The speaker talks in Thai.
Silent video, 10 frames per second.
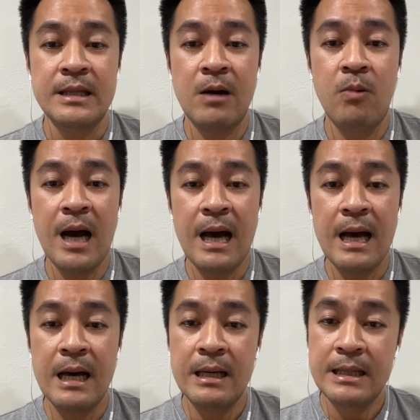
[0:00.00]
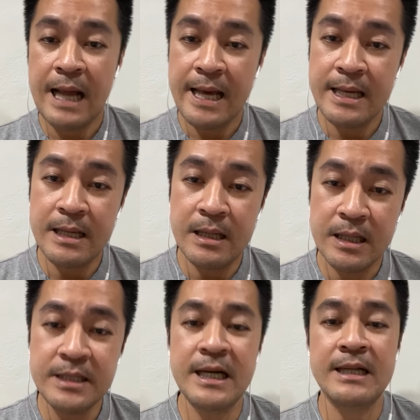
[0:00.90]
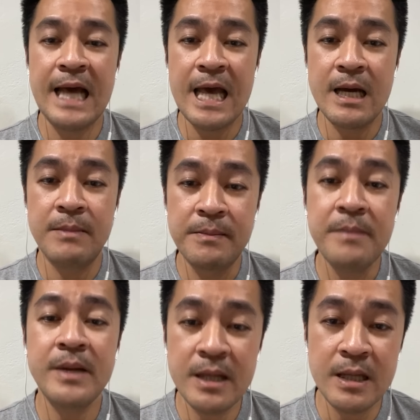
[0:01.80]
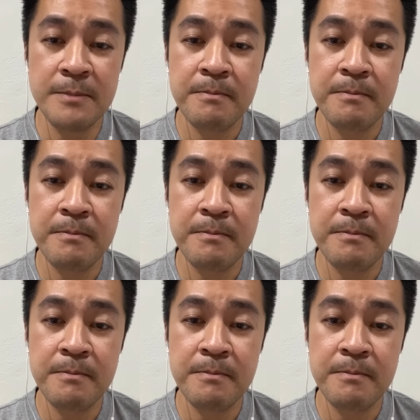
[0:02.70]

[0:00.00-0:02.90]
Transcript: แต่ว่าในคริสตจักรไทยมันไม่มี